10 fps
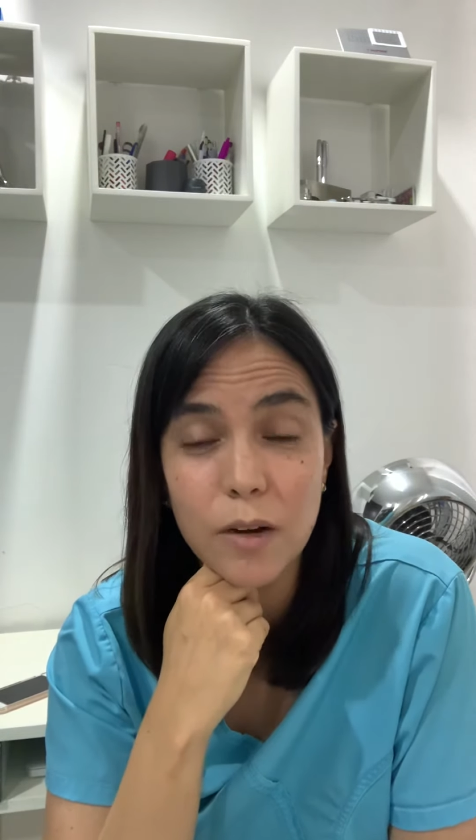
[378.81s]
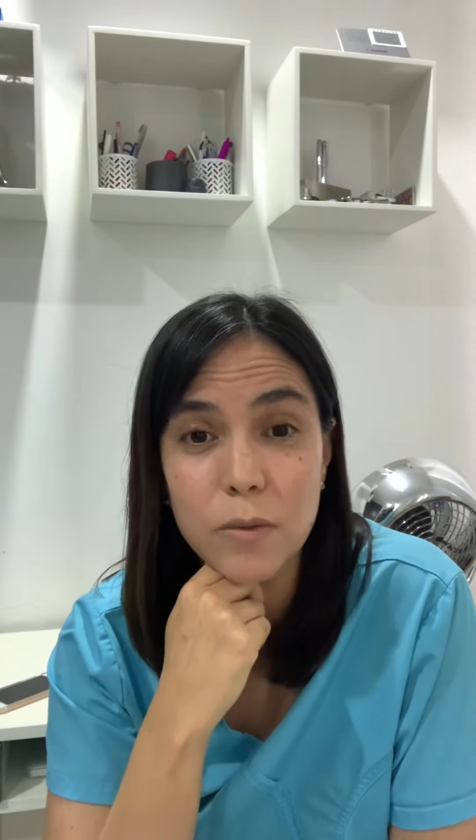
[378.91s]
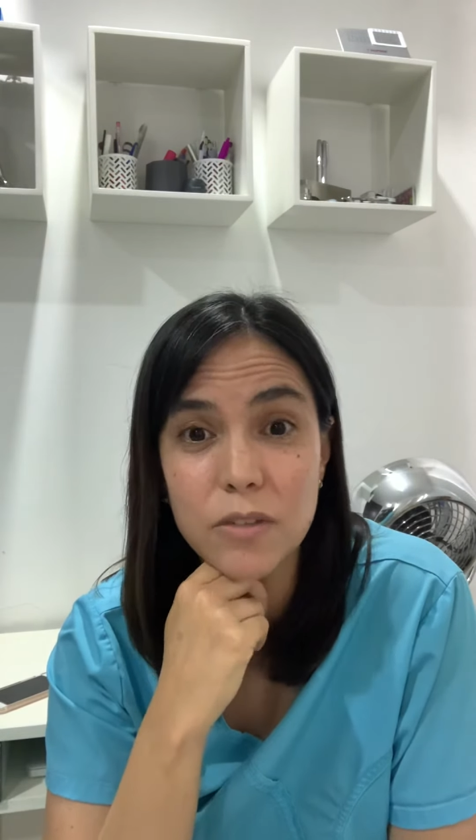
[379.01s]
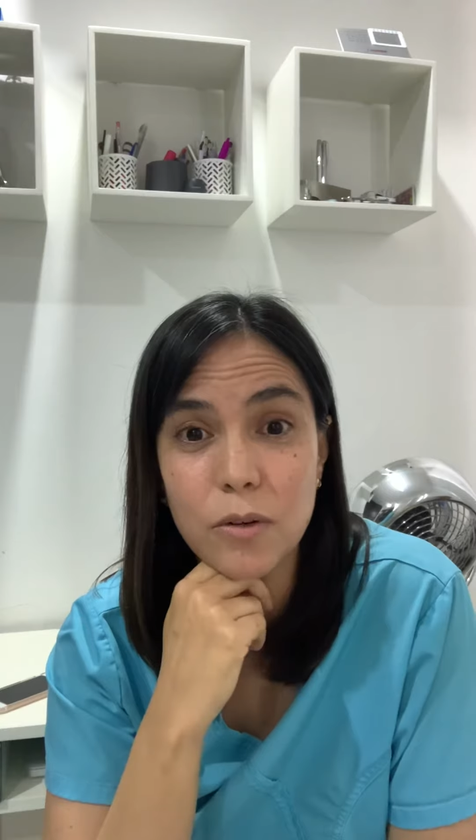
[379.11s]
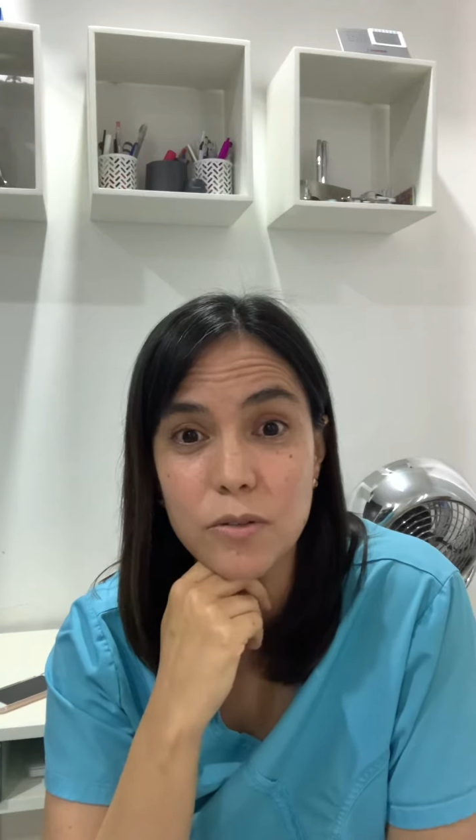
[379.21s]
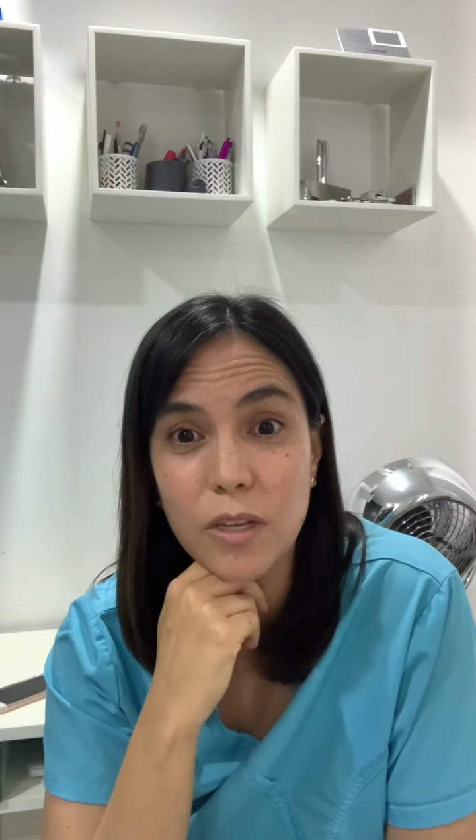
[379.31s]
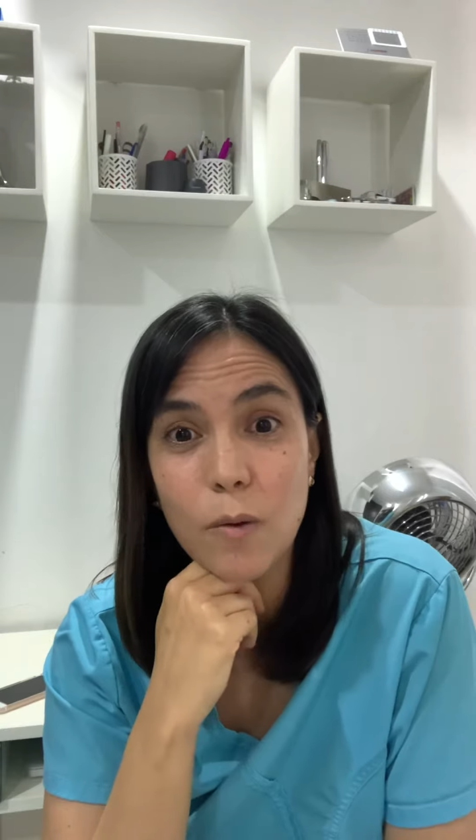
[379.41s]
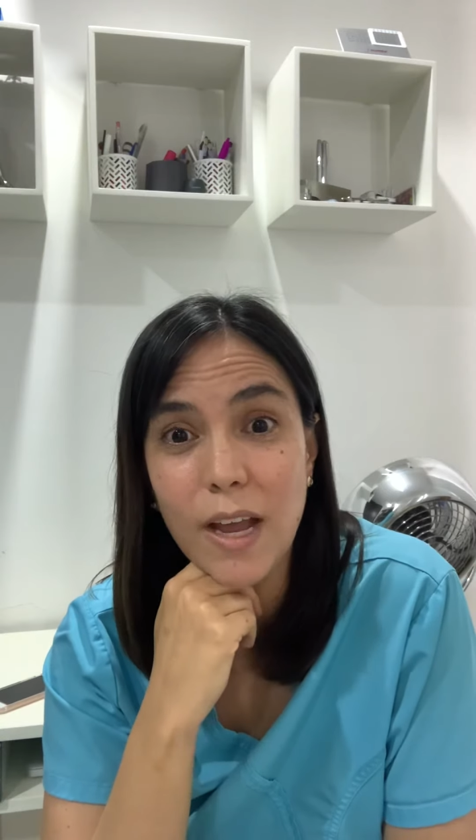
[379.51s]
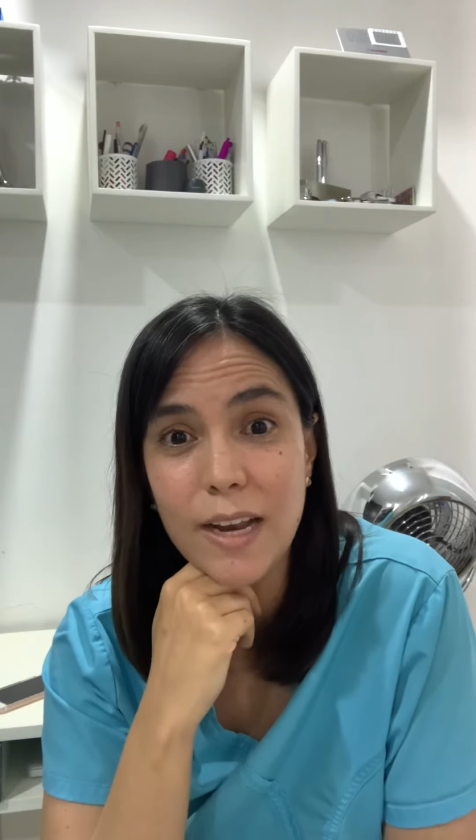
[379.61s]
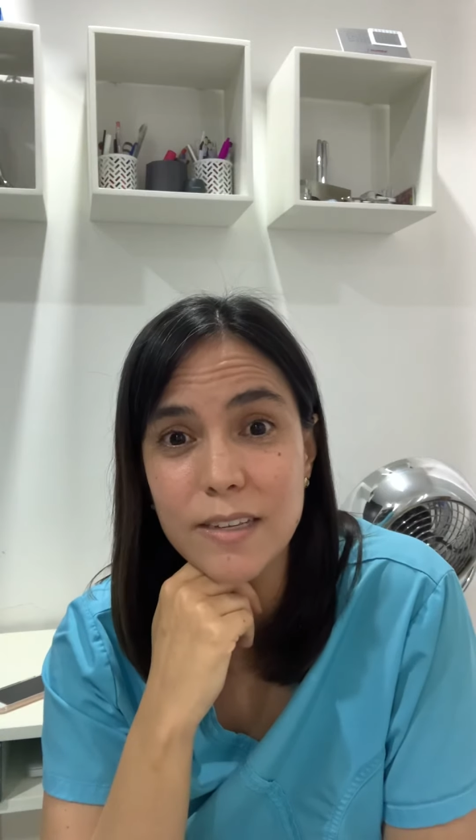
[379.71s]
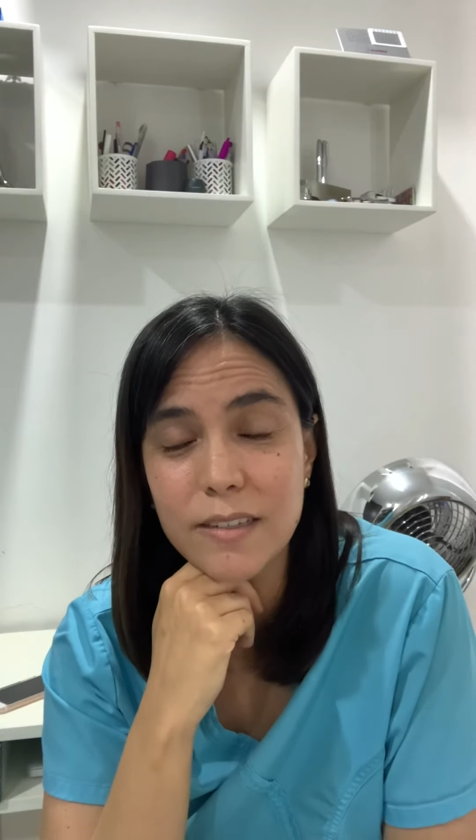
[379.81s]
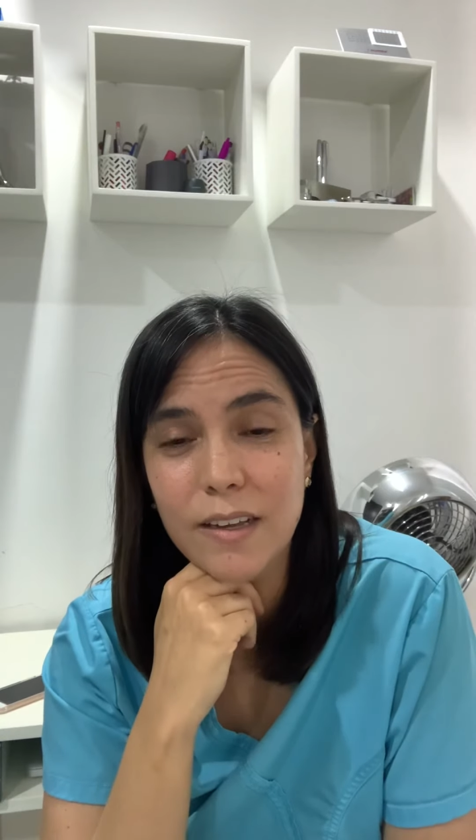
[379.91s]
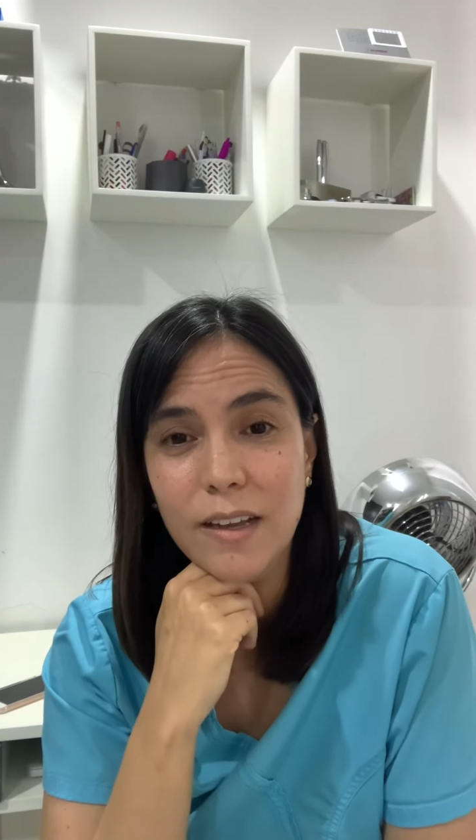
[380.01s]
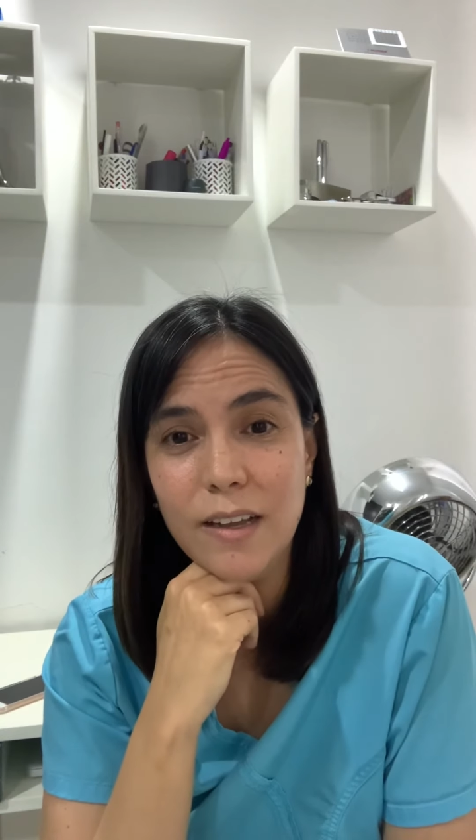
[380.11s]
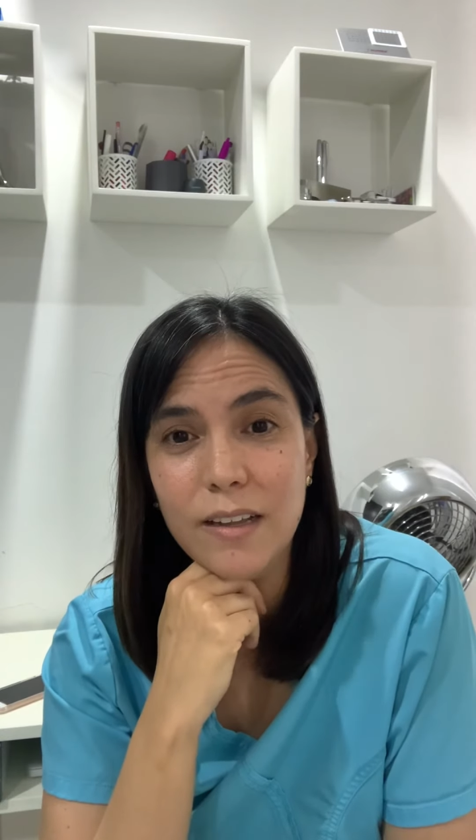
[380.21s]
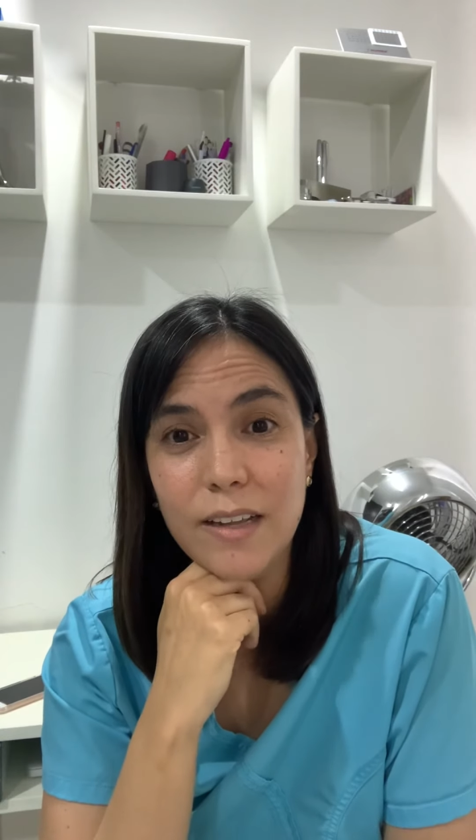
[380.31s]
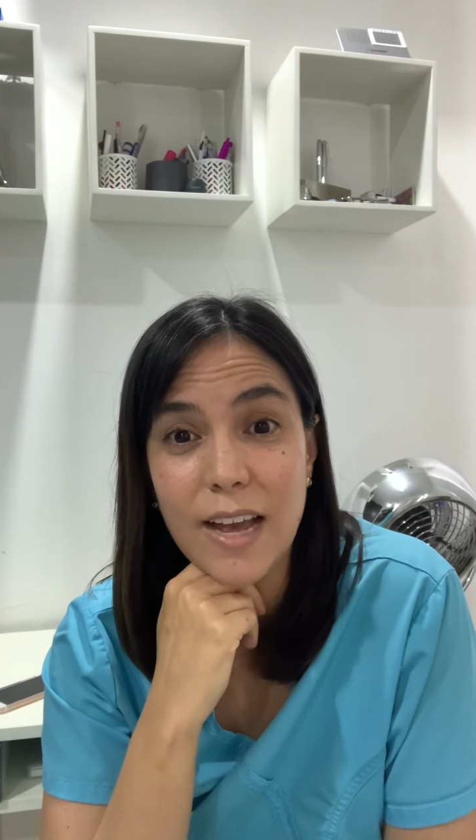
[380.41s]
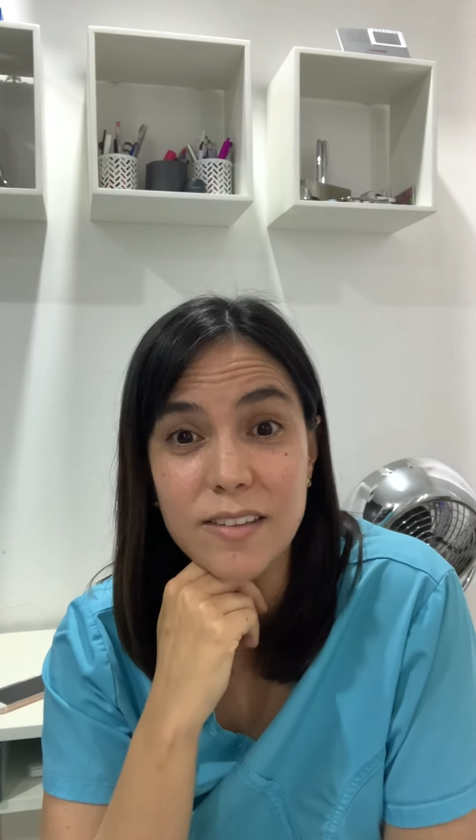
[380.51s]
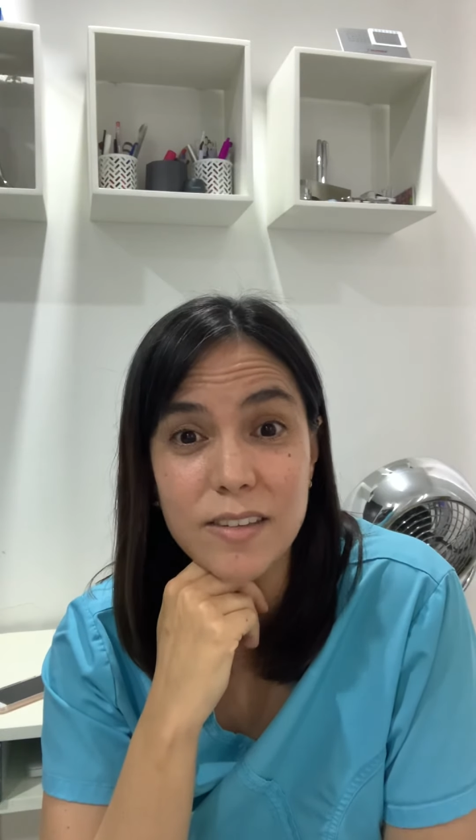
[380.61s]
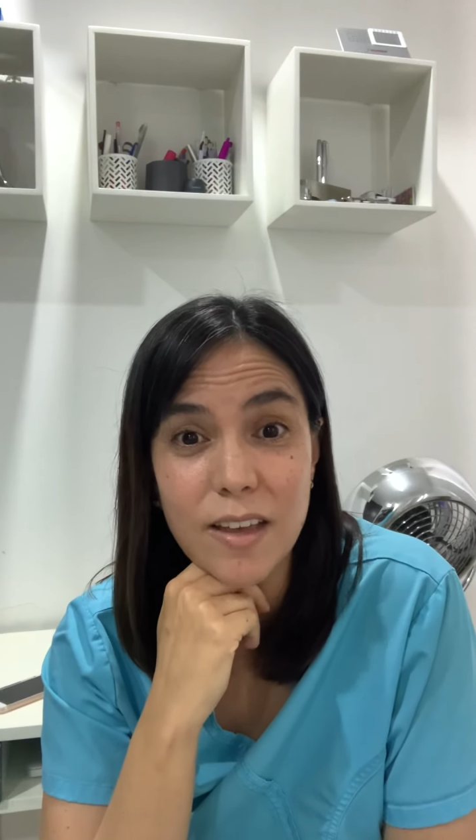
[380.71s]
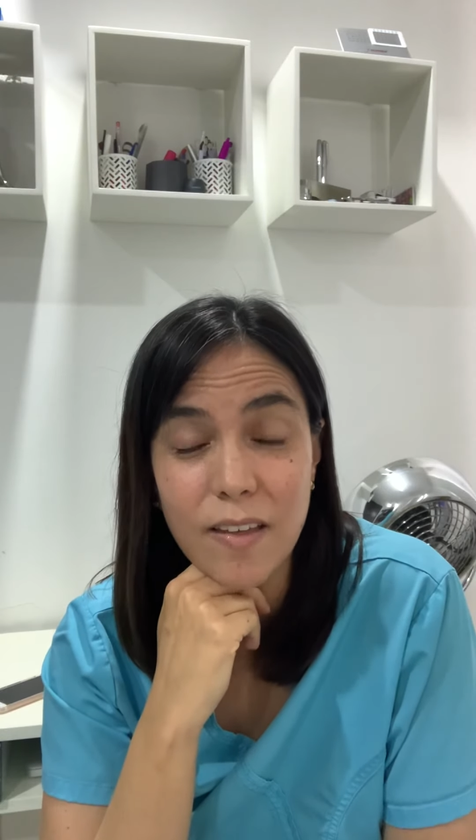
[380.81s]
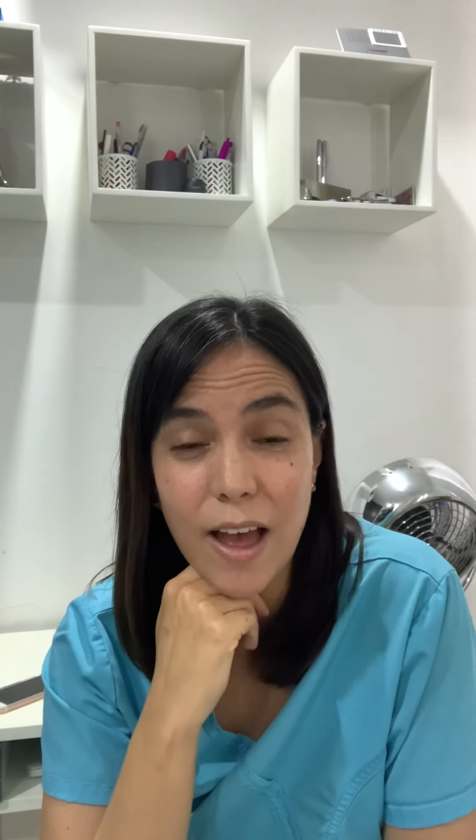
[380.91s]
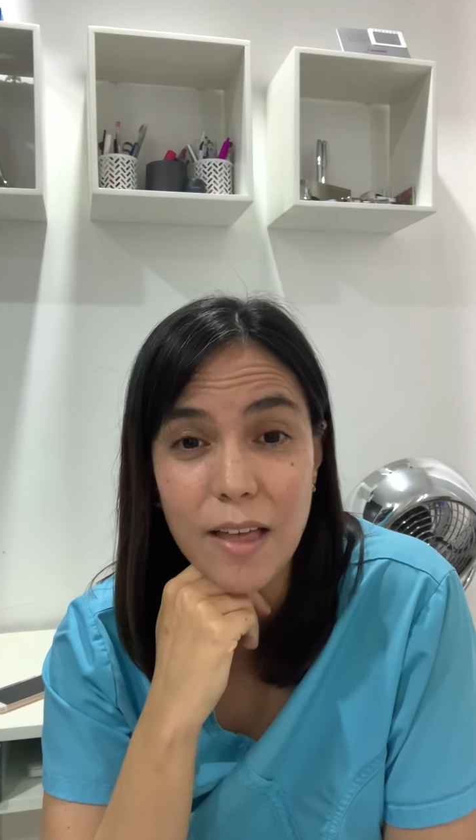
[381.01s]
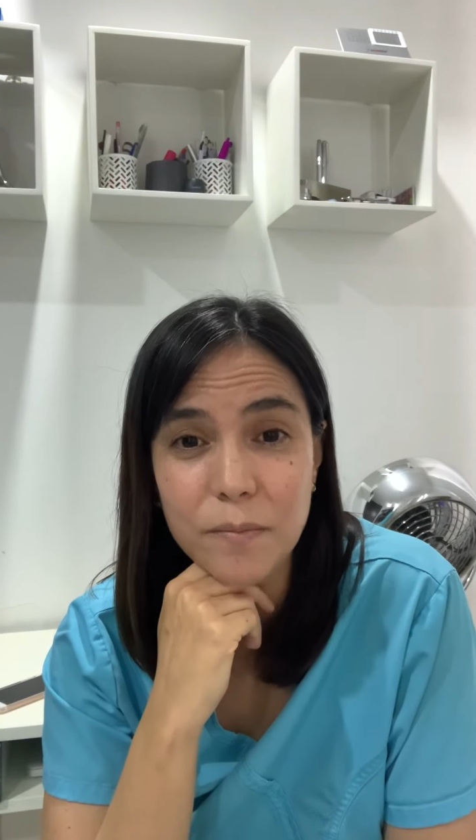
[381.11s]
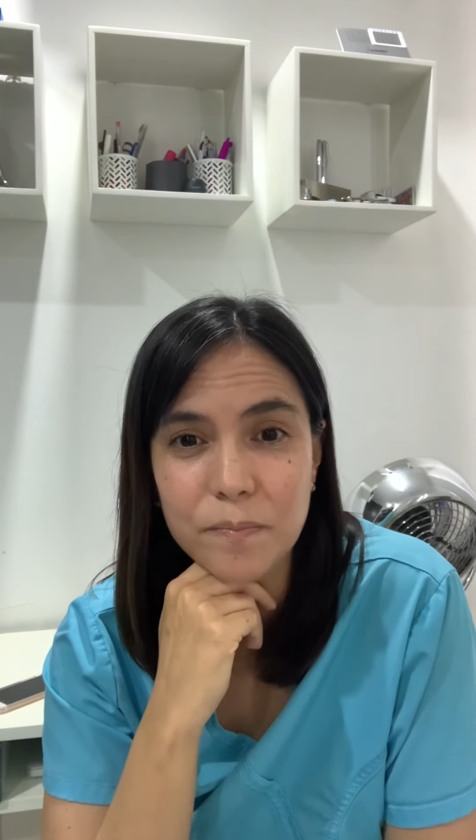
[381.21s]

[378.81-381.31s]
nuestros niveles de ansiedad